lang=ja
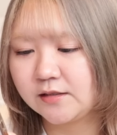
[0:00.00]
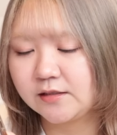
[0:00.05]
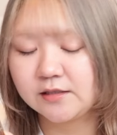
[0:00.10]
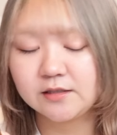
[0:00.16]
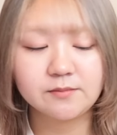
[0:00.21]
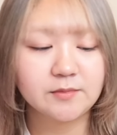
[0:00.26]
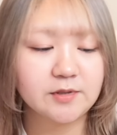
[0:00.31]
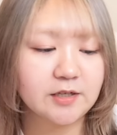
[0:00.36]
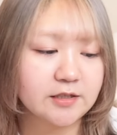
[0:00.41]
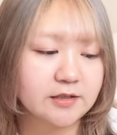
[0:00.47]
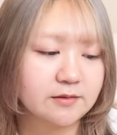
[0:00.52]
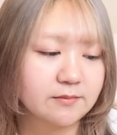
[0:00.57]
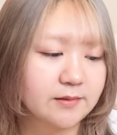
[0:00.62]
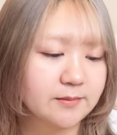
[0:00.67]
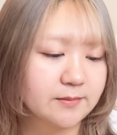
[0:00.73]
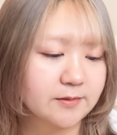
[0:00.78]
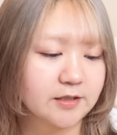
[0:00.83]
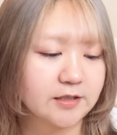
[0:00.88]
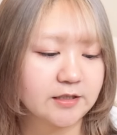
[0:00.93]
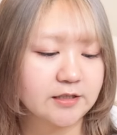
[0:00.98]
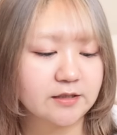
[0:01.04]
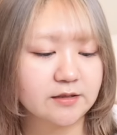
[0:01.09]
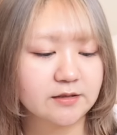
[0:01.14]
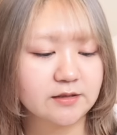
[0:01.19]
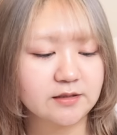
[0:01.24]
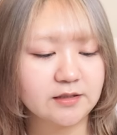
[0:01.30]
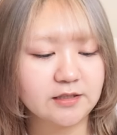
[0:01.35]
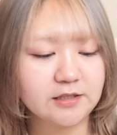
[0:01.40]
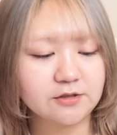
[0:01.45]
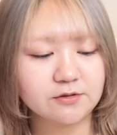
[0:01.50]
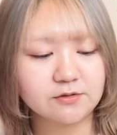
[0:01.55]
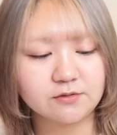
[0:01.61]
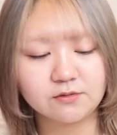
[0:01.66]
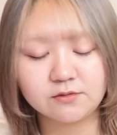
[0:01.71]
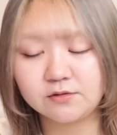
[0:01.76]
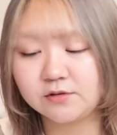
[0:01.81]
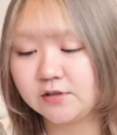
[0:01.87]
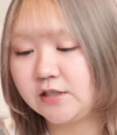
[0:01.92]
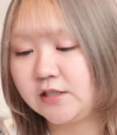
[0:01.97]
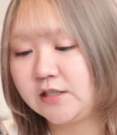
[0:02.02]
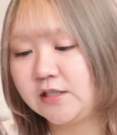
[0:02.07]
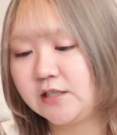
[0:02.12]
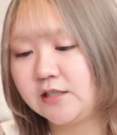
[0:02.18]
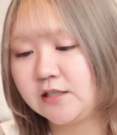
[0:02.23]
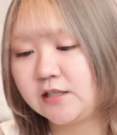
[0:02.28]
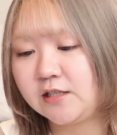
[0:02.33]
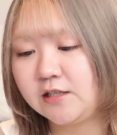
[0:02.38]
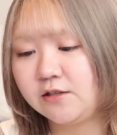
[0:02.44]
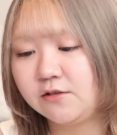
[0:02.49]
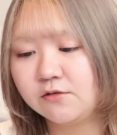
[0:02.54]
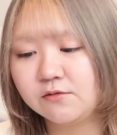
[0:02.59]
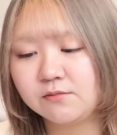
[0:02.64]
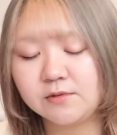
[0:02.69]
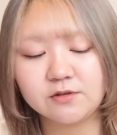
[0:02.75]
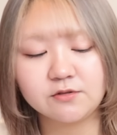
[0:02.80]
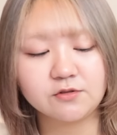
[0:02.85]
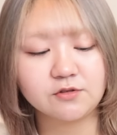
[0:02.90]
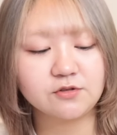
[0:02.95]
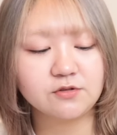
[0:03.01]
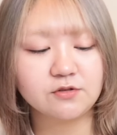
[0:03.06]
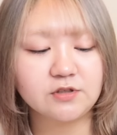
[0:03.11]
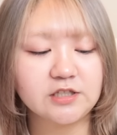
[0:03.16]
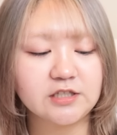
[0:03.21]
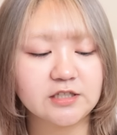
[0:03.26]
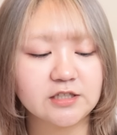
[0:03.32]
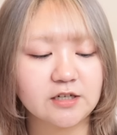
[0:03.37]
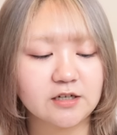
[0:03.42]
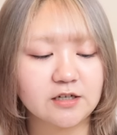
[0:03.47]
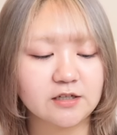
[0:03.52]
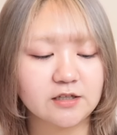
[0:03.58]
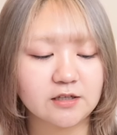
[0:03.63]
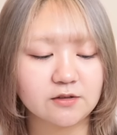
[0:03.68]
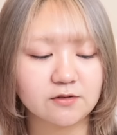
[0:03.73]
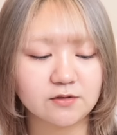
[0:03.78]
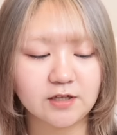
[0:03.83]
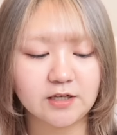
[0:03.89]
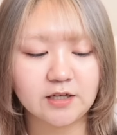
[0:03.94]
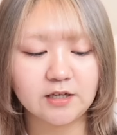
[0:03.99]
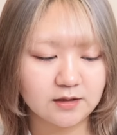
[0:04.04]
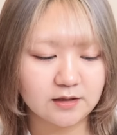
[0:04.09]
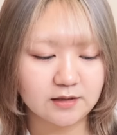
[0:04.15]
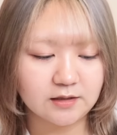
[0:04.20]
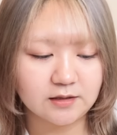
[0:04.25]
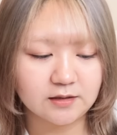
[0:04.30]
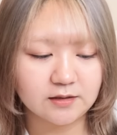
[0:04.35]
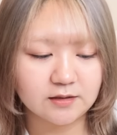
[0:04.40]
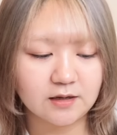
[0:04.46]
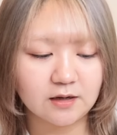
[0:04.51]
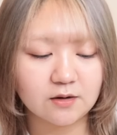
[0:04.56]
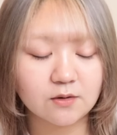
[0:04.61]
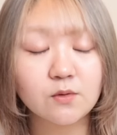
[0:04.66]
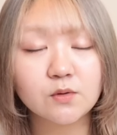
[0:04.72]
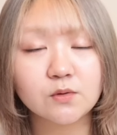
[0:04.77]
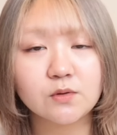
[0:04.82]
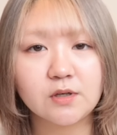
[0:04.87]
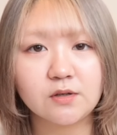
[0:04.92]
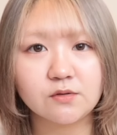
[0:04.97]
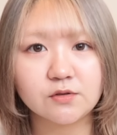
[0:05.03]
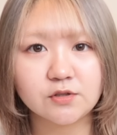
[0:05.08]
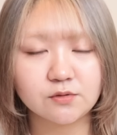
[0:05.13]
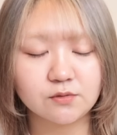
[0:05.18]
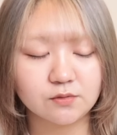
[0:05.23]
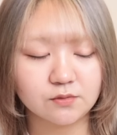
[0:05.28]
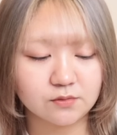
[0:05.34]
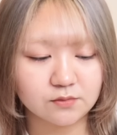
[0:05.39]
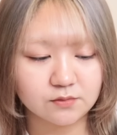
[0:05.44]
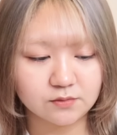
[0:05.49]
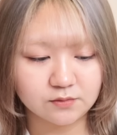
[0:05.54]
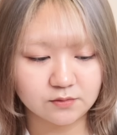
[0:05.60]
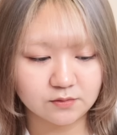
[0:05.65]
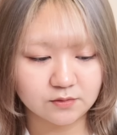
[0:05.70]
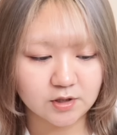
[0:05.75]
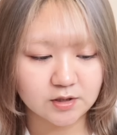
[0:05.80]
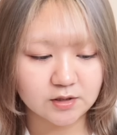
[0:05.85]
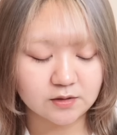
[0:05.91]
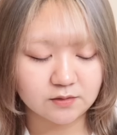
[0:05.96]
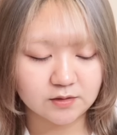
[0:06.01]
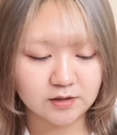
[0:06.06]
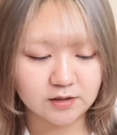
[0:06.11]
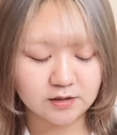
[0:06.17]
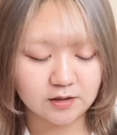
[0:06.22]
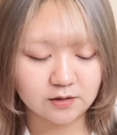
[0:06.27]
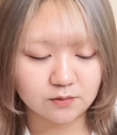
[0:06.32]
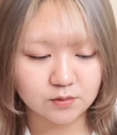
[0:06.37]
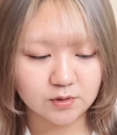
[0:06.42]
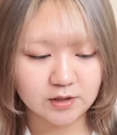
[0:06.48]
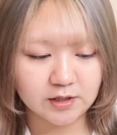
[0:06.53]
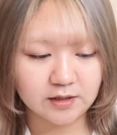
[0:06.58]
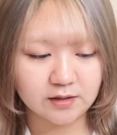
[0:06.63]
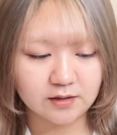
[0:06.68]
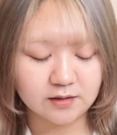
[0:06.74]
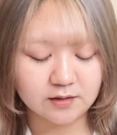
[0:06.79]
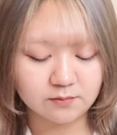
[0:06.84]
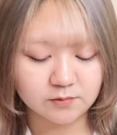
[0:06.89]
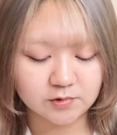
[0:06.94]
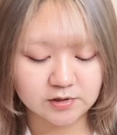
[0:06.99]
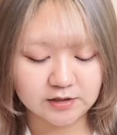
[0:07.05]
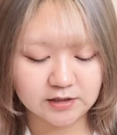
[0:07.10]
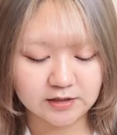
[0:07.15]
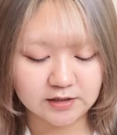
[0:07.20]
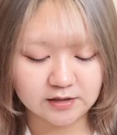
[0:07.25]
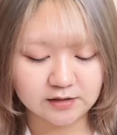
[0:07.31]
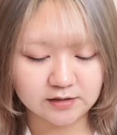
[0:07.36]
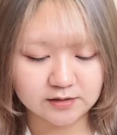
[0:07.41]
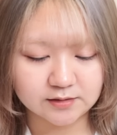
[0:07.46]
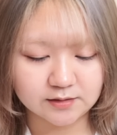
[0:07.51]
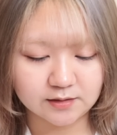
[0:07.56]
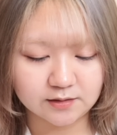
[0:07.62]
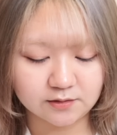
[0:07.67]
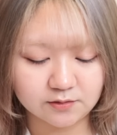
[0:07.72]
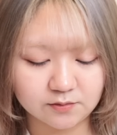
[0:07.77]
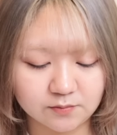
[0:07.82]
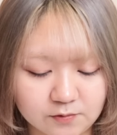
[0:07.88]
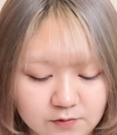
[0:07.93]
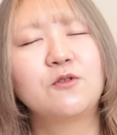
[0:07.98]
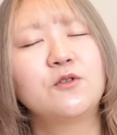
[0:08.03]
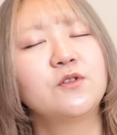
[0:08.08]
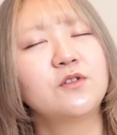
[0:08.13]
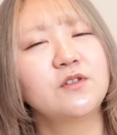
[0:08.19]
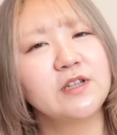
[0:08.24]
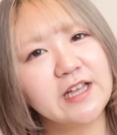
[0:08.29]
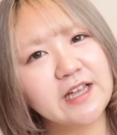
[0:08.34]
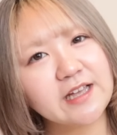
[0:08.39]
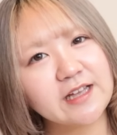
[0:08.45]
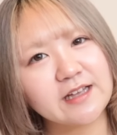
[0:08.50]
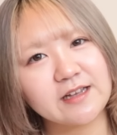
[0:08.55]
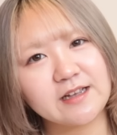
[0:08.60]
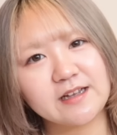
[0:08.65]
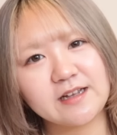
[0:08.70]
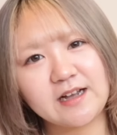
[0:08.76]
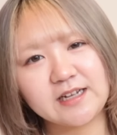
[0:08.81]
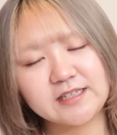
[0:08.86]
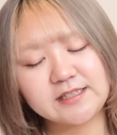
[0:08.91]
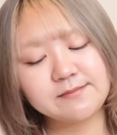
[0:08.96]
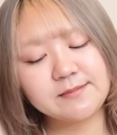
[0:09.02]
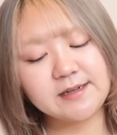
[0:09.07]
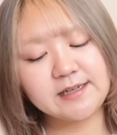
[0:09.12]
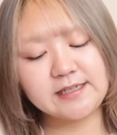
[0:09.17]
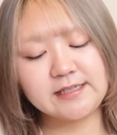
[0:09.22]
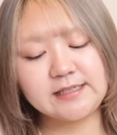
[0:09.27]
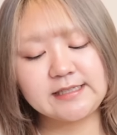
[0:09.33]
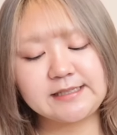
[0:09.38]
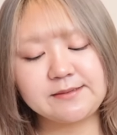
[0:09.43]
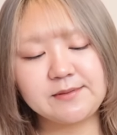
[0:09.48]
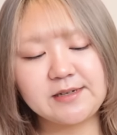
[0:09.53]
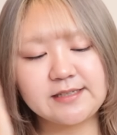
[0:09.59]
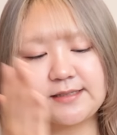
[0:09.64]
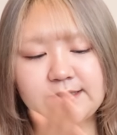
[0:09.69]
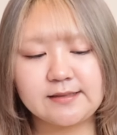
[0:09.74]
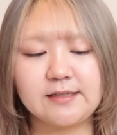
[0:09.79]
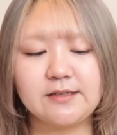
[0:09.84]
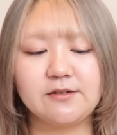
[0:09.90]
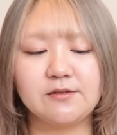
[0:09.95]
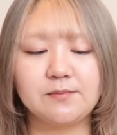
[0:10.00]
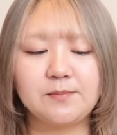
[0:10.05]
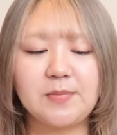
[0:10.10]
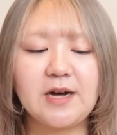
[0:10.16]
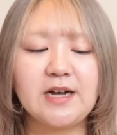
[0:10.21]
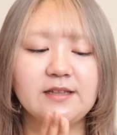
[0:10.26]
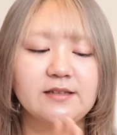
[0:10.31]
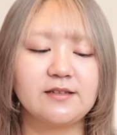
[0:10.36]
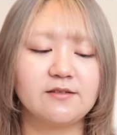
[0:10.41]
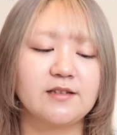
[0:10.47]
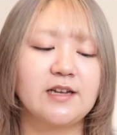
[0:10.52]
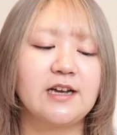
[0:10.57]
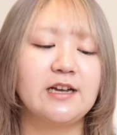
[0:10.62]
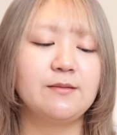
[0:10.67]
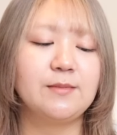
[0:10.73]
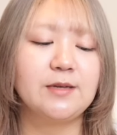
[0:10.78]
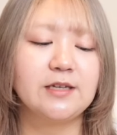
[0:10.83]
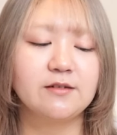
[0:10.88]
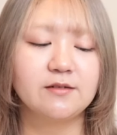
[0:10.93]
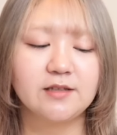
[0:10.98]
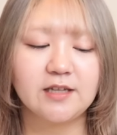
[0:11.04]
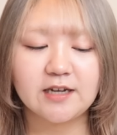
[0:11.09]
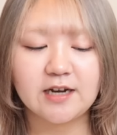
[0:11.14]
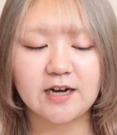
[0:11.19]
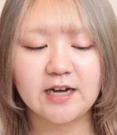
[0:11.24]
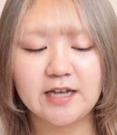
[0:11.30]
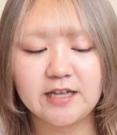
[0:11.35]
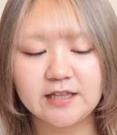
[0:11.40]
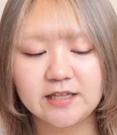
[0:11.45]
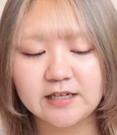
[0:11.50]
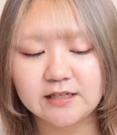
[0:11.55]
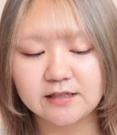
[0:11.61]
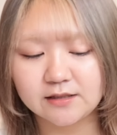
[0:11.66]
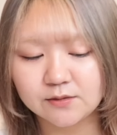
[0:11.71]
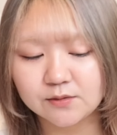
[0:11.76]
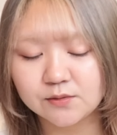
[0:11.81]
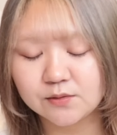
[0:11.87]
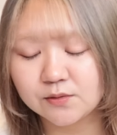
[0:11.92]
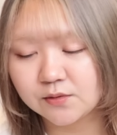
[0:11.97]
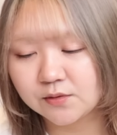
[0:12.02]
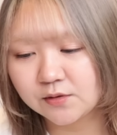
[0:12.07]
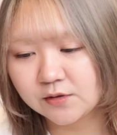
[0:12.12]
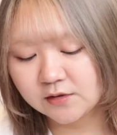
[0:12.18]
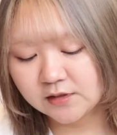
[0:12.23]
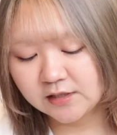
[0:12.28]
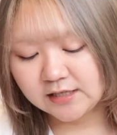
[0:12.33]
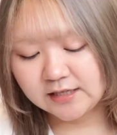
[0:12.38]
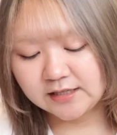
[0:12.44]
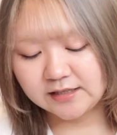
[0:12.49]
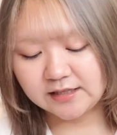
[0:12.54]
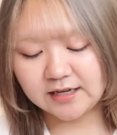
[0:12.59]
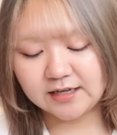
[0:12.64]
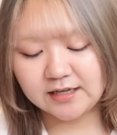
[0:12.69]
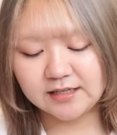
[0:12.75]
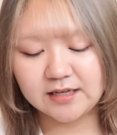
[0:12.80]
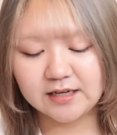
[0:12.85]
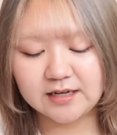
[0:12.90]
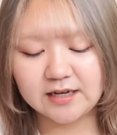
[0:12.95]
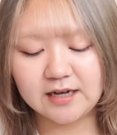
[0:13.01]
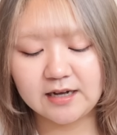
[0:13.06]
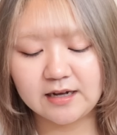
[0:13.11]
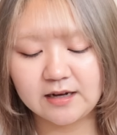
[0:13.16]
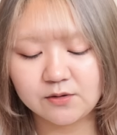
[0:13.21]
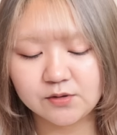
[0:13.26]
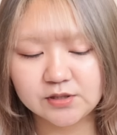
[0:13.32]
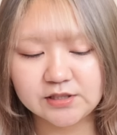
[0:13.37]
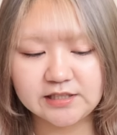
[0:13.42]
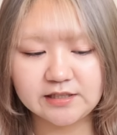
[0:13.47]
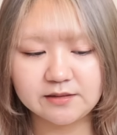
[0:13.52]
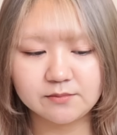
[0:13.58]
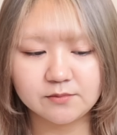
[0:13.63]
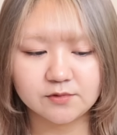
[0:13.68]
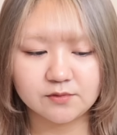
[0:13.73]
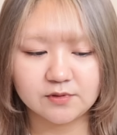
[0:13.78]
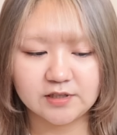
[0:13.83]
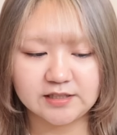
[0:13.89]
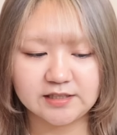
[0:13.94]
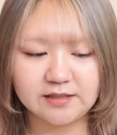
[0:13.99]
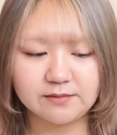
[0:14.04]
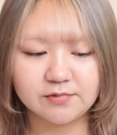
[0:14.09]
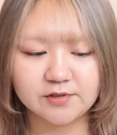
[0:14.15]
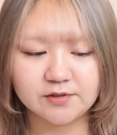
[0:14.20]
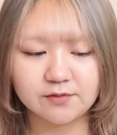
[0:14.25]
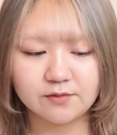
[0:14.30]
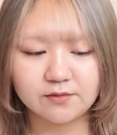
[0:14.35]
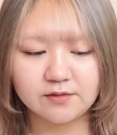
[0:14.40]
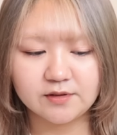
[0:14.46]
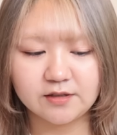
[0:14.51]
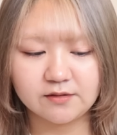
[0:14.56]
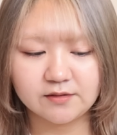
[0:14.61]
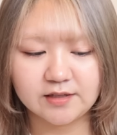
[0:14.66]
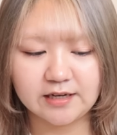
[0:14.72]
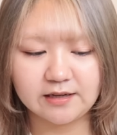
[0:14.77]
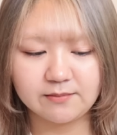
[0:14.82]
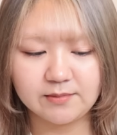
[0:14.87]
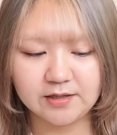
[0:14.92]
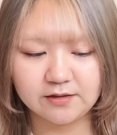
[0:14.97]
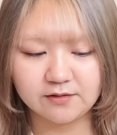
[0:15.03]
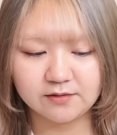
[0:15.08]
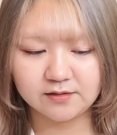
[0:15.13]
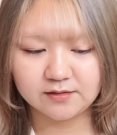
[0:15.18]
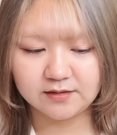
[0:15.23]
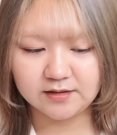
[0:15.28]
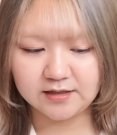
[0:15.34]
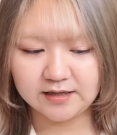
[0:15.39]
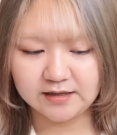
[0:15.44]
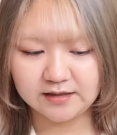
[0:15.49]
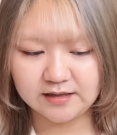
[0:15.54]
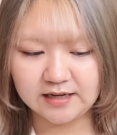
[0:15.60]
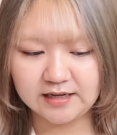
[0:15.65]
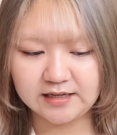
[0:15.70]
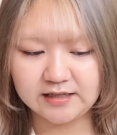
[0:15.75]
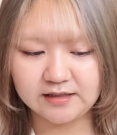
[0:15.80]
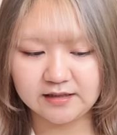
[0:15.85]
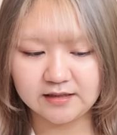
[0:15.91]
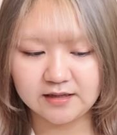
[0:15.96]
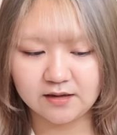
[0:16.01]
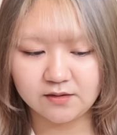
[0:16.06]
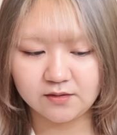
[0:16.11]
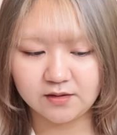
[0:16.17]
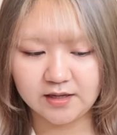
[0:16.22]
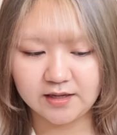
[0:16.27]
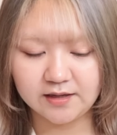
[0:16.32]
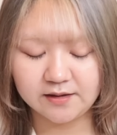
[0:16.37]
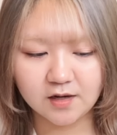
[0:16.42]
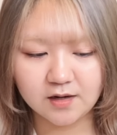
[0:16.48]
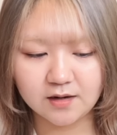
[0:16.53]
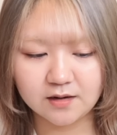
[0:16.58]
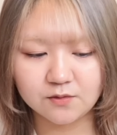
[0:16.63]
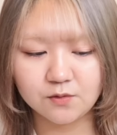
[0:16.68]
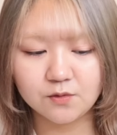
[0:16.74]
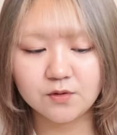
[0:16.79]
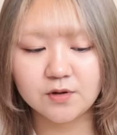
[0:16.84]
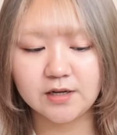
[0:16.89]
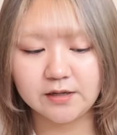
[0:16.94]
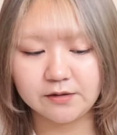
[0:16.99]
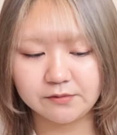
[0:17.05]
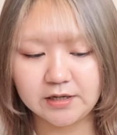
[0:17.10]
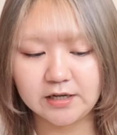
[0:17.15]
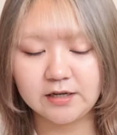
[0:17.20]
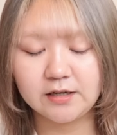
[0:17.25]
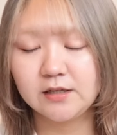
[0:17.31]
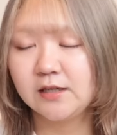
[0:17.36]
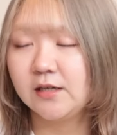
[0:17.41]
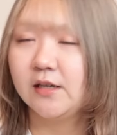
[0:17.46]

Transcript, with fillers: ちなみに発売日が1月26日金曜日の12時からなので、はい、学校とかお仕事の方はね結構大変かもしれないんですけれどもこのね発売しますっていうパンってタイミングで買えないとなかなか欲しいものが全部揃ってるタイミングってないんだよねだから今回は